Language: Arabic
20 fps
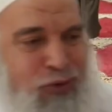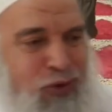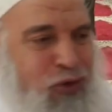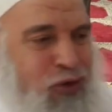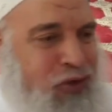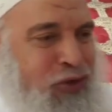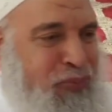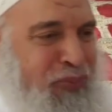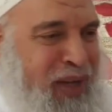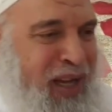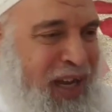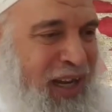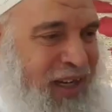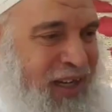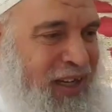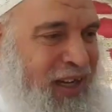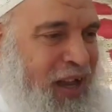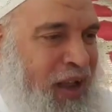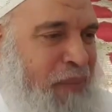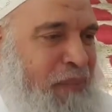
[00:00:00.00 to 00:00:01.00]
شو نصبح
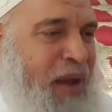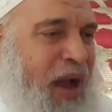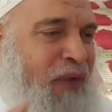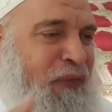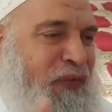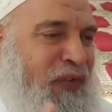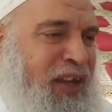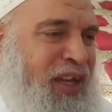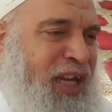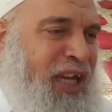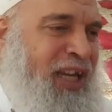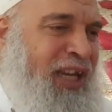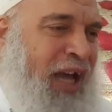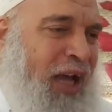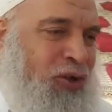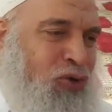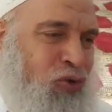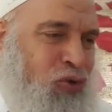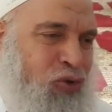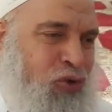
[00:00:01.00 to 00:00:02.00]
مخفيين
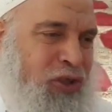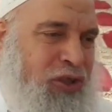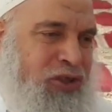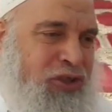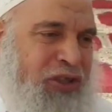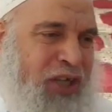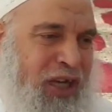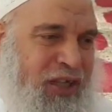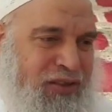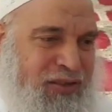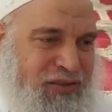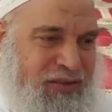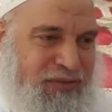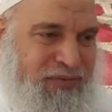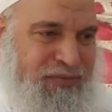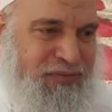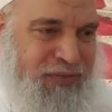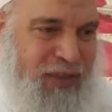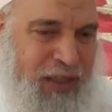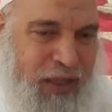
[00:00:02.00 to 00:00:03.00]
عن عيون الشاطئ
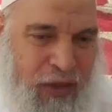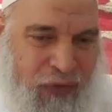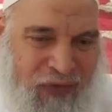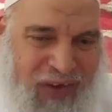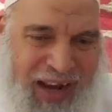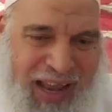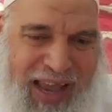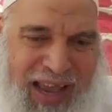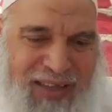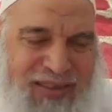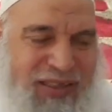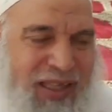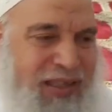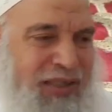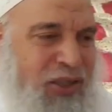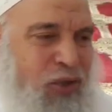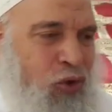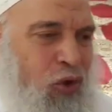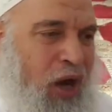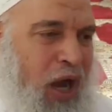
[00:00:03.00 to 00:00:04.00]
فلا
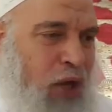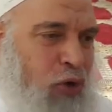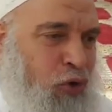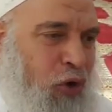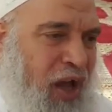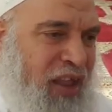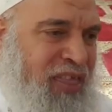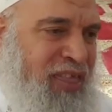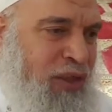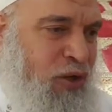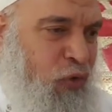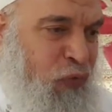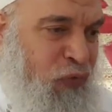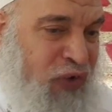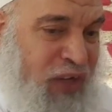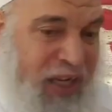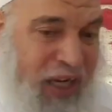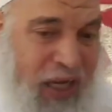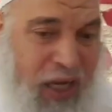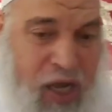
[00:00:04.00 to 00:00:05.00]
يستطيعوا أن يؤثروا
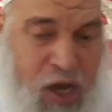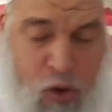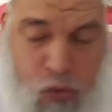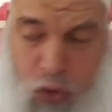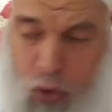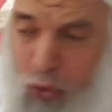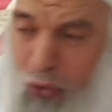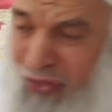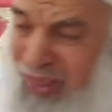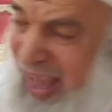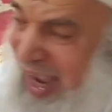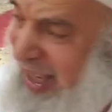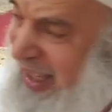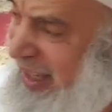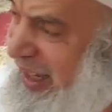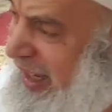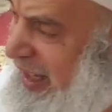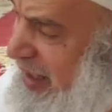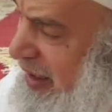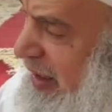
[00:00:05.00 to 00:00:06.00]
فينا
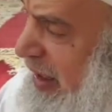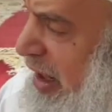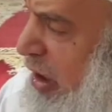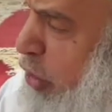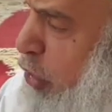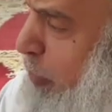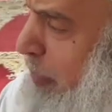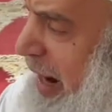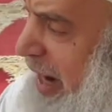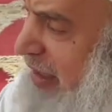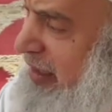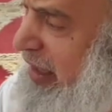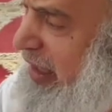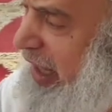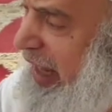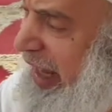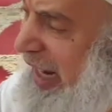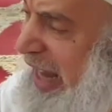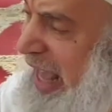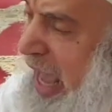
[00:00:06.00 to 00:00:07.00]
ونذكر إنه بيت
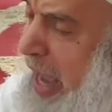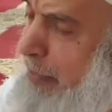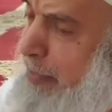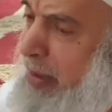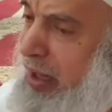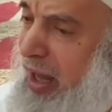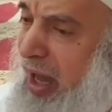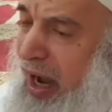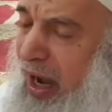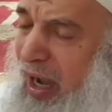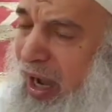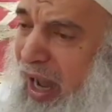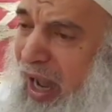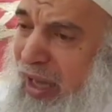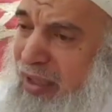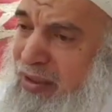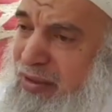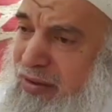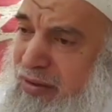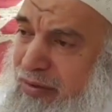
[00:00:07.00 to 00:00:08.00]
الخلاء
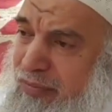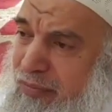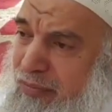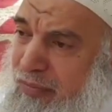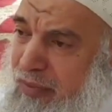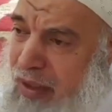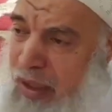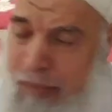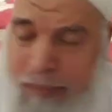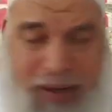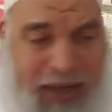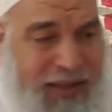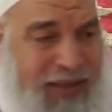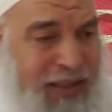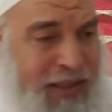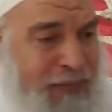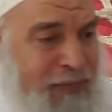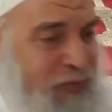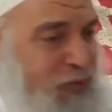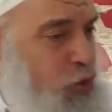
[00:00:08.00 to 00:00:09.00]
بالأخص بيت
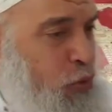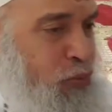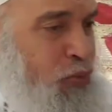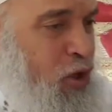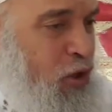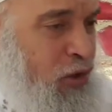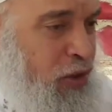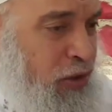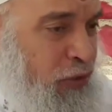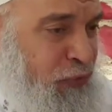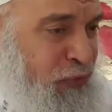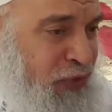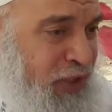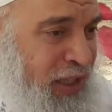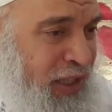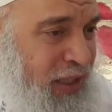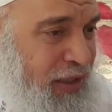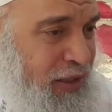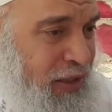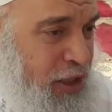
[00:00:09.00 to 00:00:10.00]
شو بيكثر
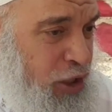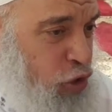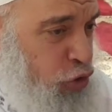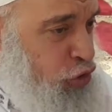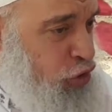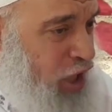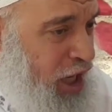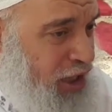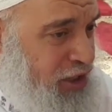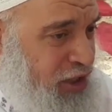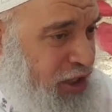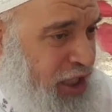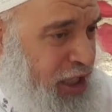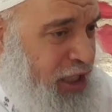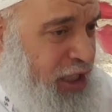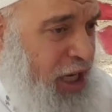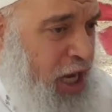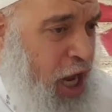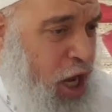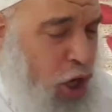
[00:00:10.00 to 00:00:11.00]
فيه
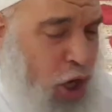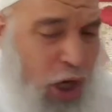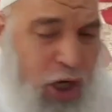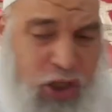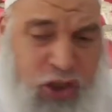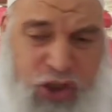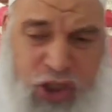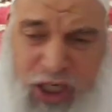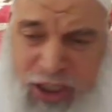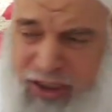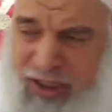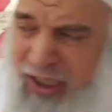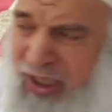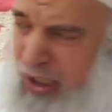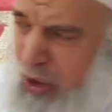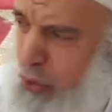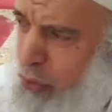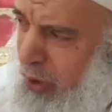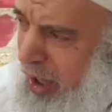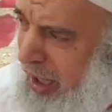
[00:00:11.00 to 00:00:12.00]
الشياطين يعني الشياطين
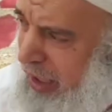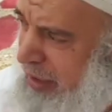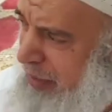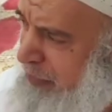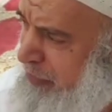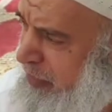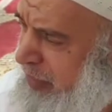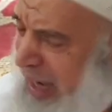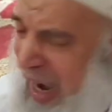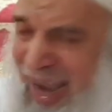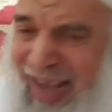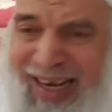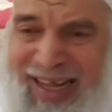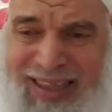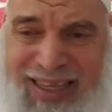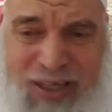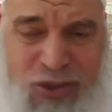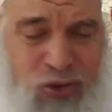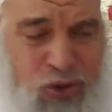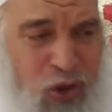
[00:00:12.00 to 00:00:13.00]
إخواني
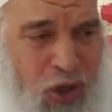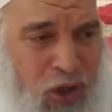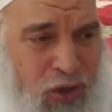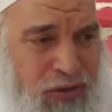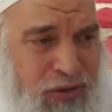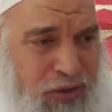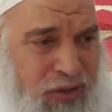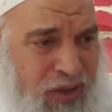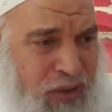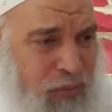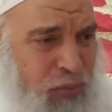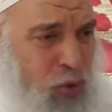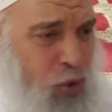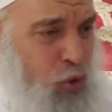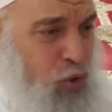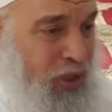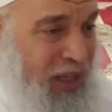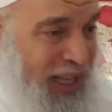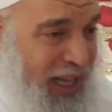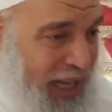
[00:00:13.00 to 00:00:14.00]
أين تسكن
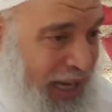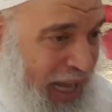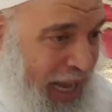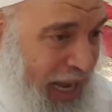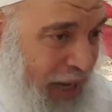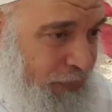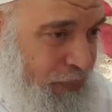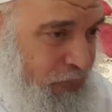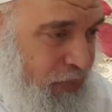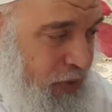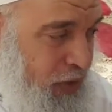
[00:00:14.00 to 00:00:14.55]
بيوت الخلاء